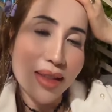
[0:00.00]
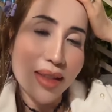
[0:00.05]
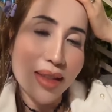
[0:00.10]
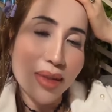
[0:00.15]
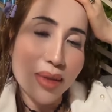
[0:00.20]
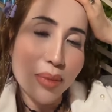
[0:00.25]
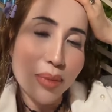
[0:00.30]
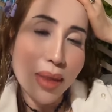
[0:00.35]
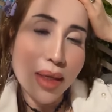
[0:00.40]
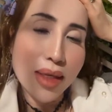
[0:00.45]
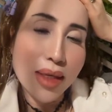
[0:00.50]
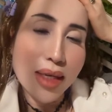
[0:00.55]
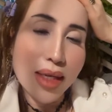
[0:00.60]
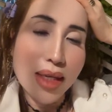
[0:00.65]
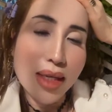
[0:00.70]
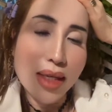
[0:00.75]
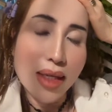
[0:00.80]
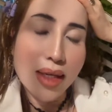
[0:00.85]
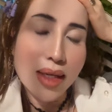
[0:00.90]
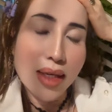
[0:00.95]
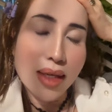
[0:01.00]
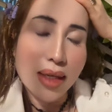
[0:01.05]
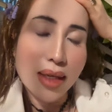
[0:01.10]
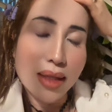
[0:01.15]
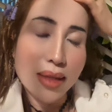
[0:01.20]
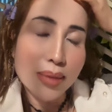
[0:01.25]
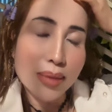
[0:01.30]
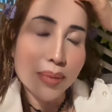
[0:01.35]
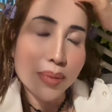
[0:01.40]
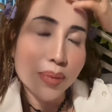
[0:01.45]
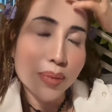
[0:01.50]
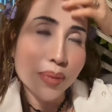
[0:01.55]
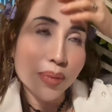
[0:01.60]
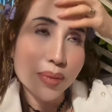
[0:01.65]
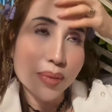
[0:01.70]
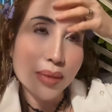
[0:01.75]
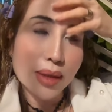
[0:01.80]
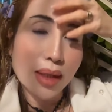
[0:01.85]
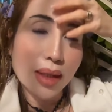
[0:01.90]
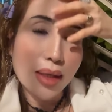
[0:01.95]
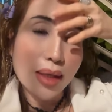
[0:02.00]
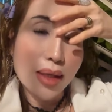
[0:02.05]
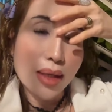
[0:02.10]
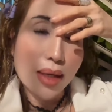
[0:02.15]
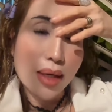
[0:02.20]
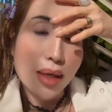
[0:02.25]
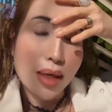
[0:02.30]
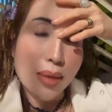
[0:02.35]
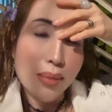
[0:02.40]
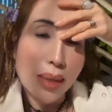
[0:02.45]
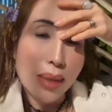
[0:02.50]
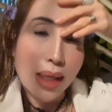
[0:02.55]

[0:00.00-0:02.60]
ơi mới đi ờ, hôm